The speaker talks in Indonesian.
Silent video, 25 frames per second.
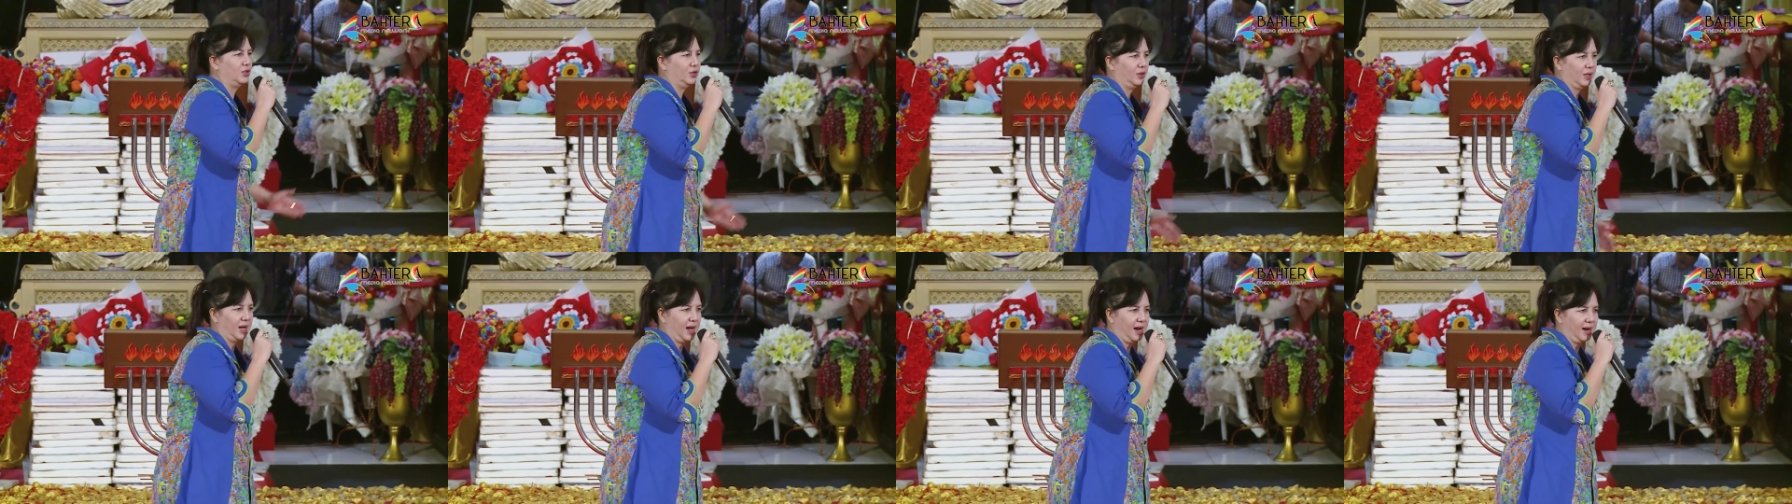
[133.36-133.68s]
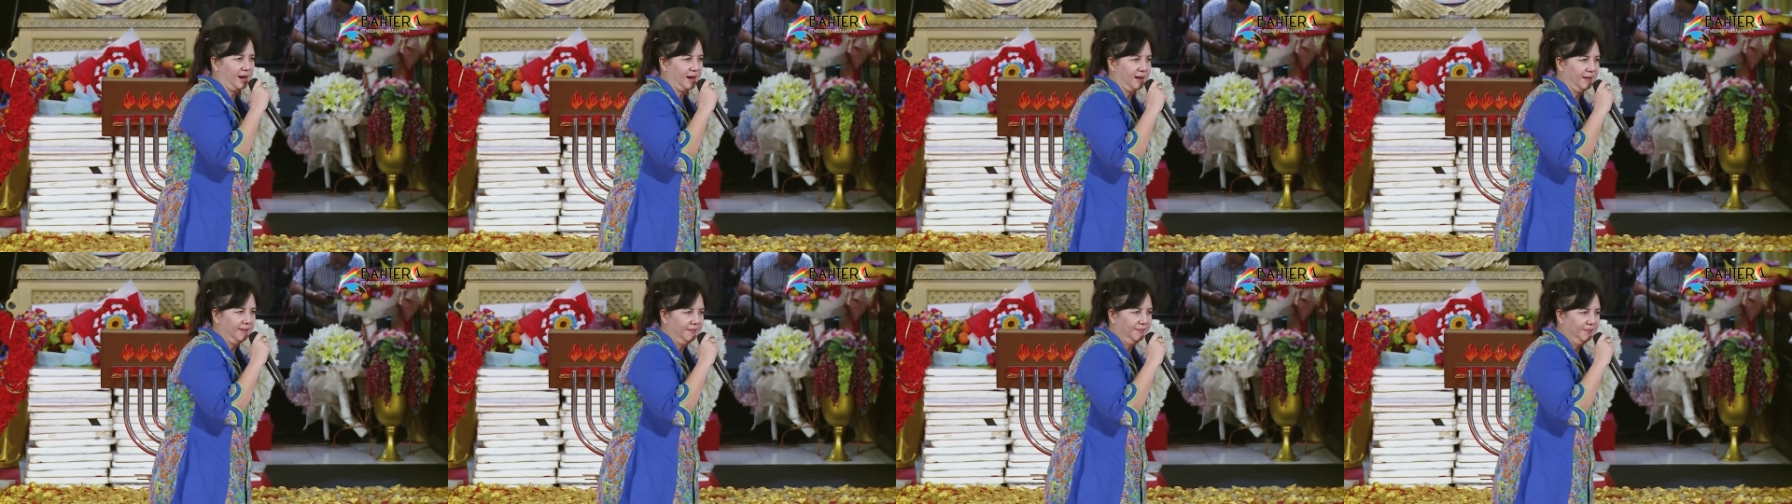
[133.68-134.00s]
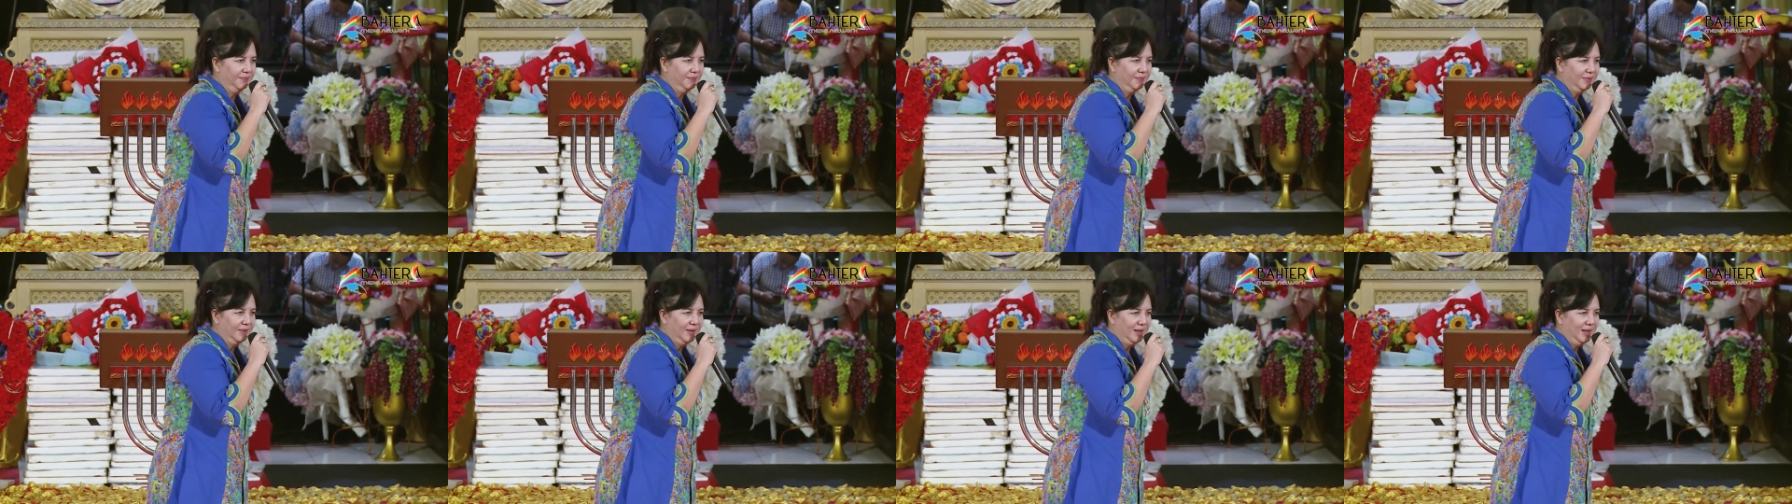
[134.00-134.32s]
saudara.
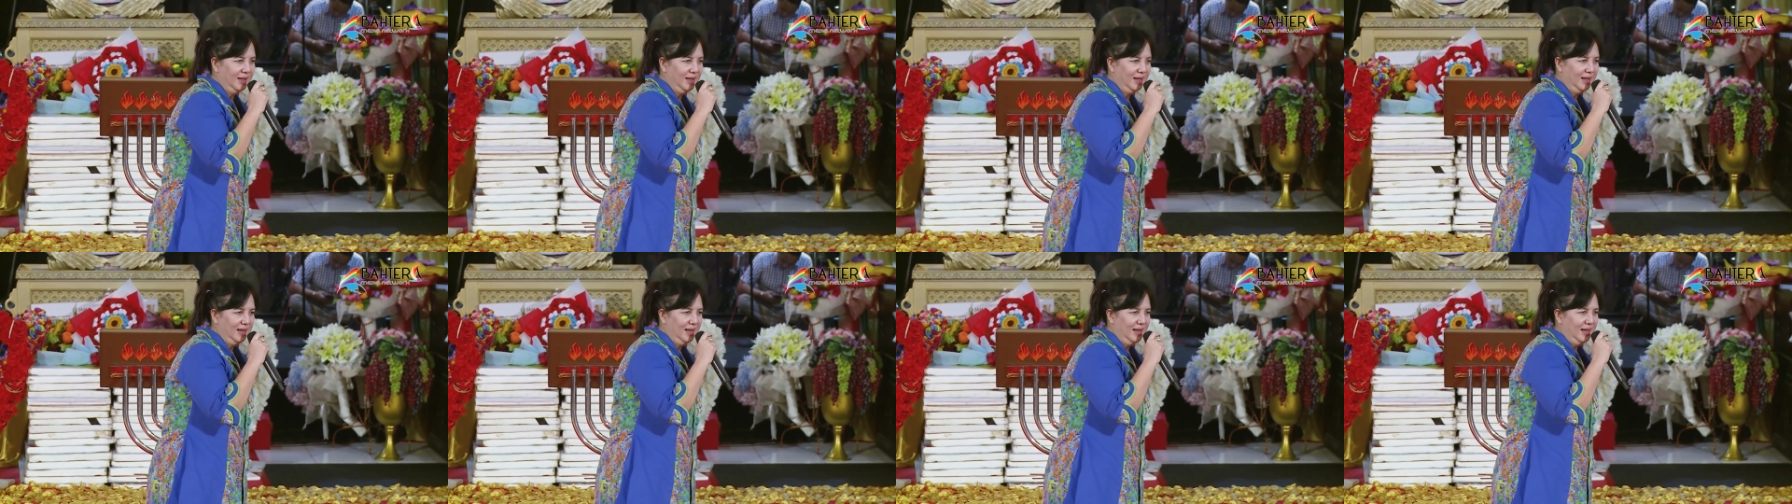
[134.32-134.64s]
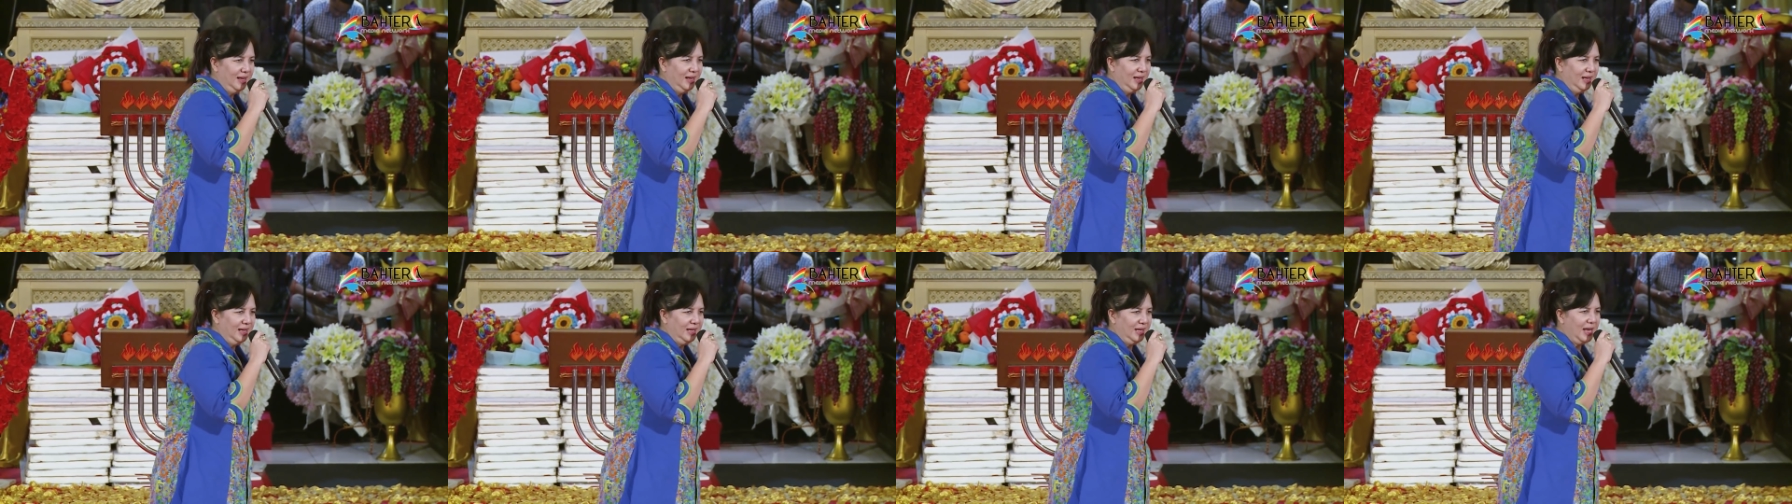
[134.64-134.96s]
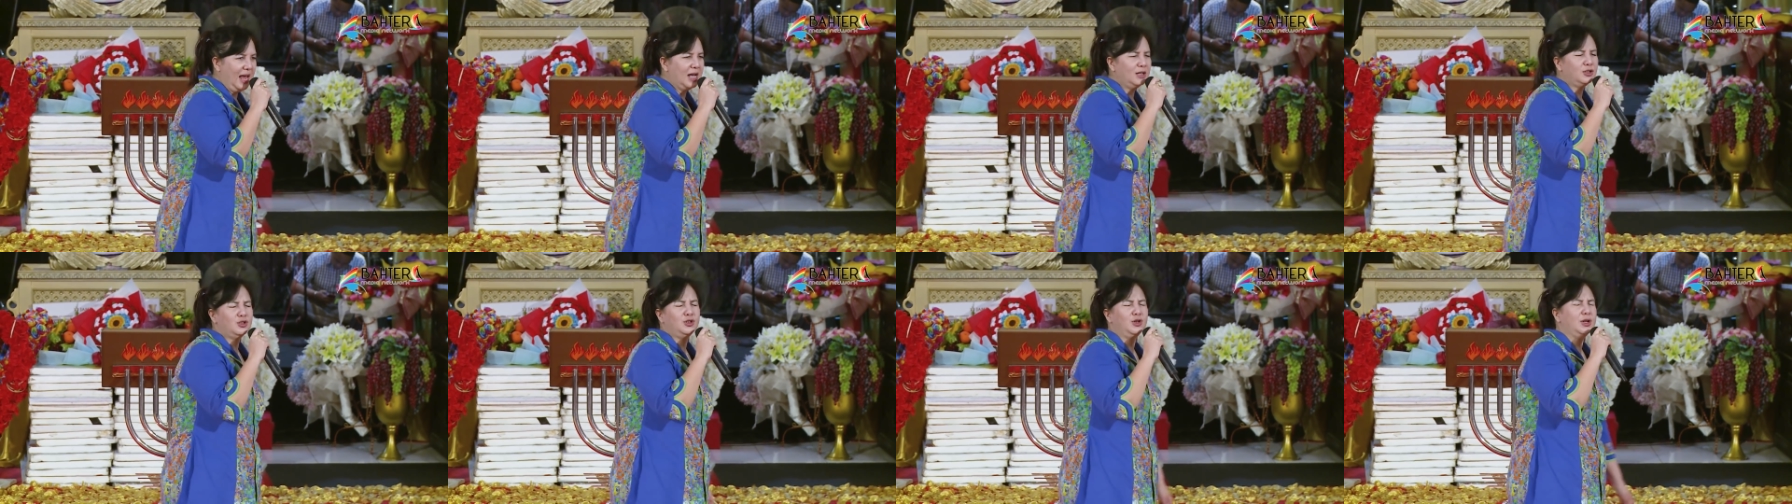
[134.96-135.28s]

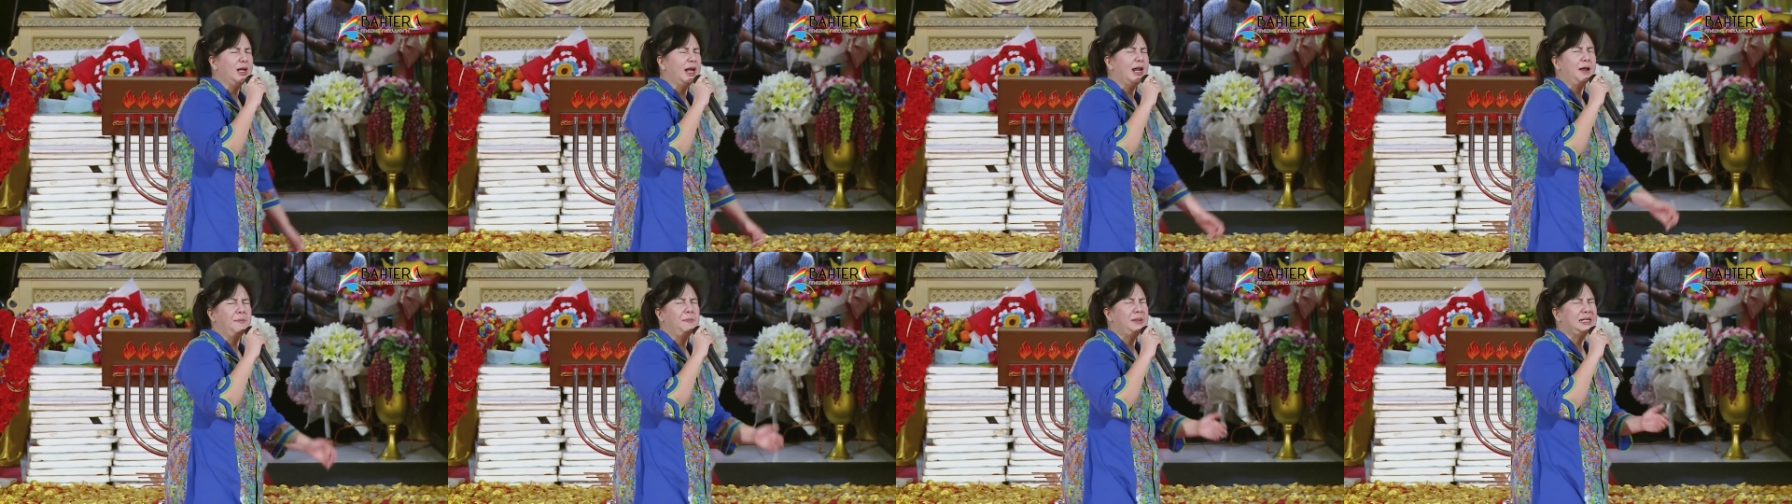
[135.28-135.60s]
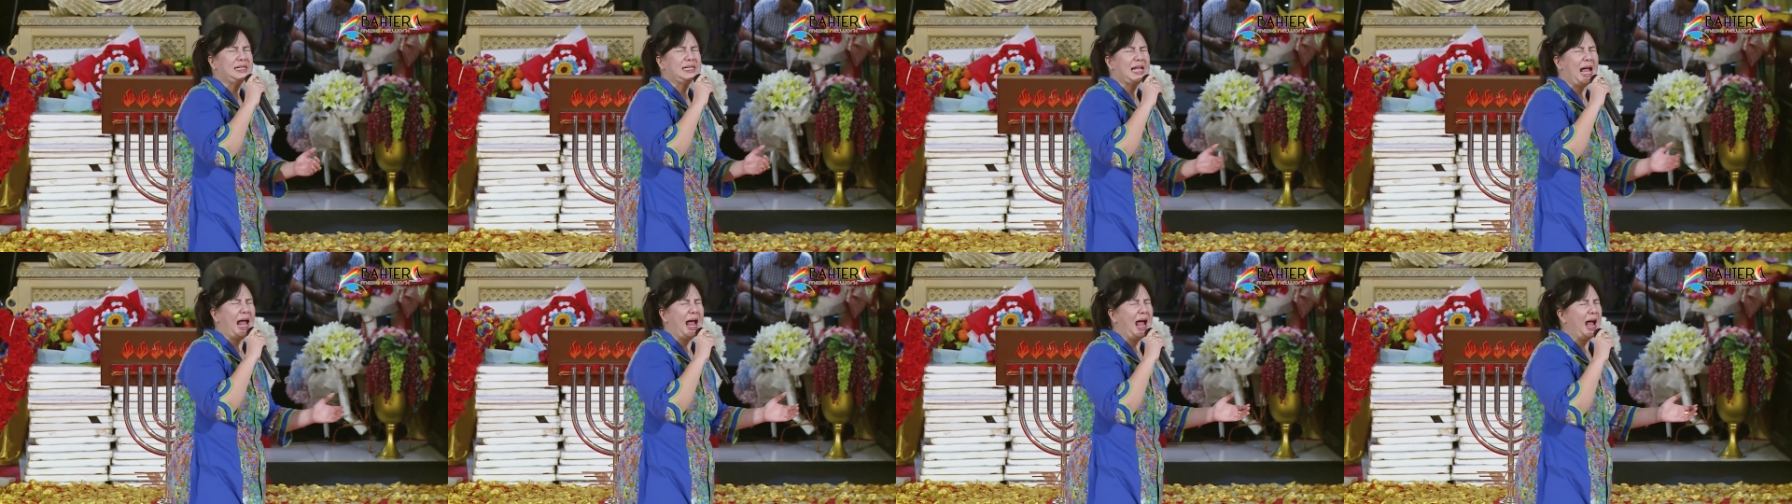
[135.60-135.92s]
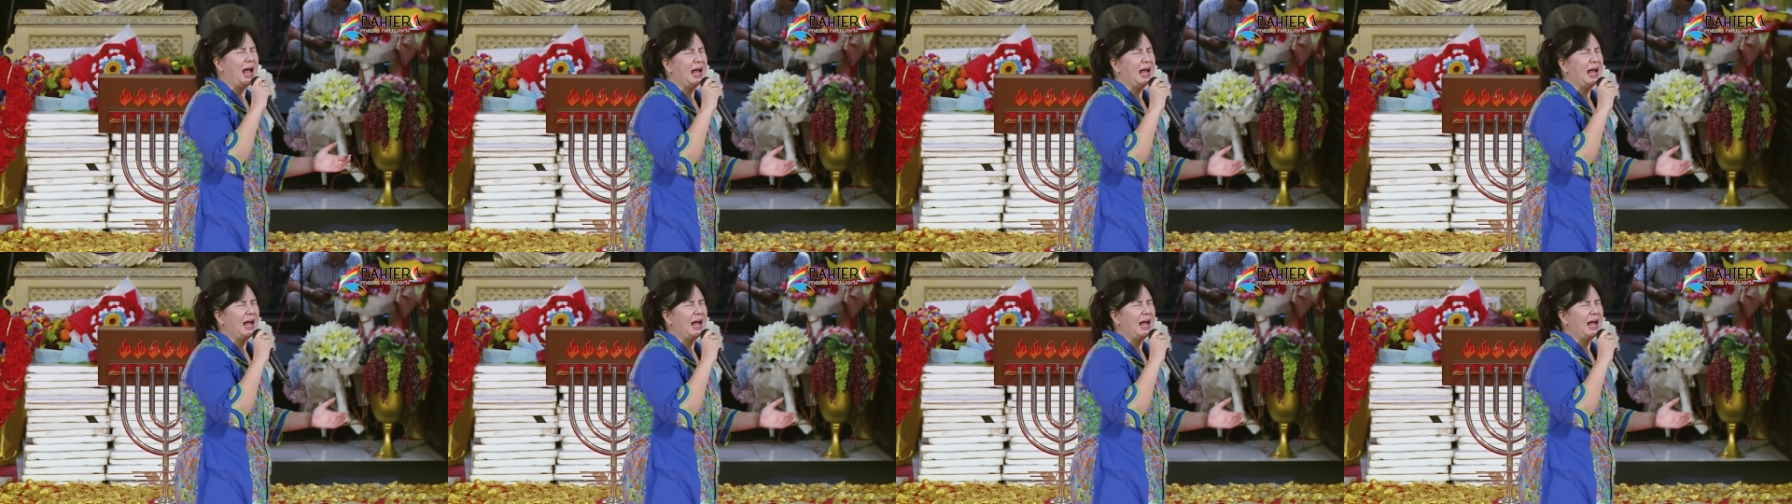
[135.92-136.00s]
Yang saudara bisa